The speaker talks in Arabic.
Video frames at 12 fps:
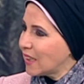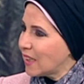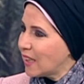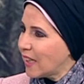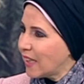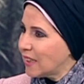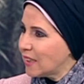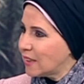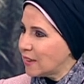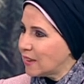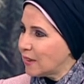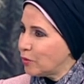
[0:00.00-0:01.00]
خريجه
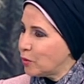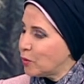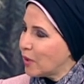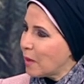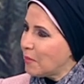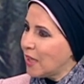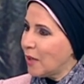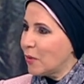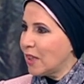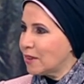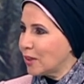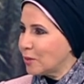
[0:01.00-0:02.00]
فنون جميله
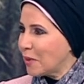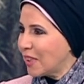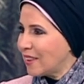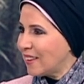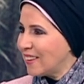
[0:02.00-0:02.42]
ولا تطبيقيه